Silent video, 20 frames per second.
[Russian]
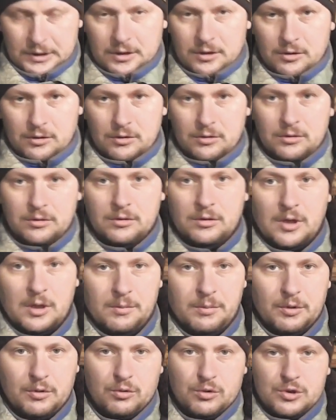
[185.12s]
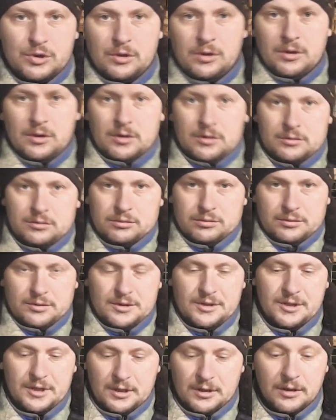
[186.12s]
они э, как бы кушали,
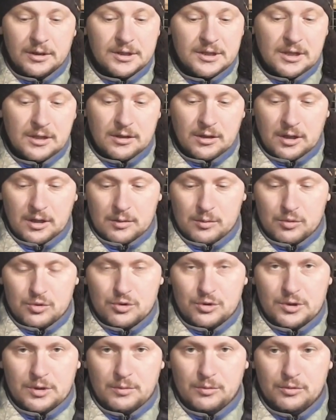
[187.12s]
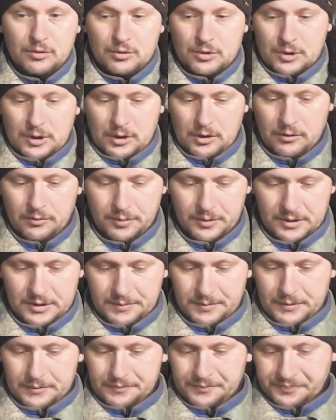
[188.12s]
снег лизали и кормушку саму тоже я, в
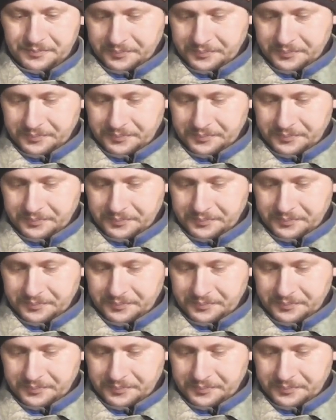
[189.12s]
принципе,